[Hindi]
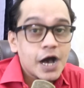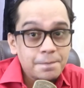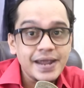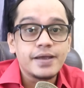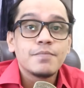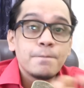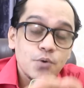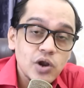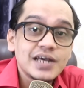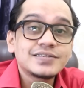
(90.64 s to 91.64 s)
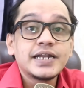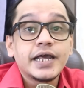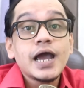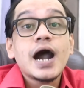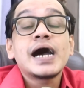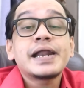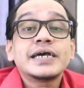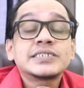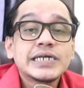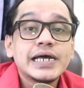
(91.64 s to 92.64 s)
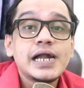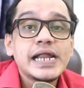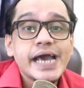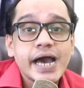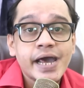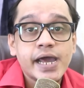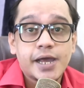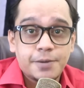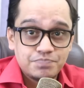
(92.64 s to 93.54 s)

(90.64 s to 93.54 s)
अभी पुलिस ने अरेस्ट कर लिया है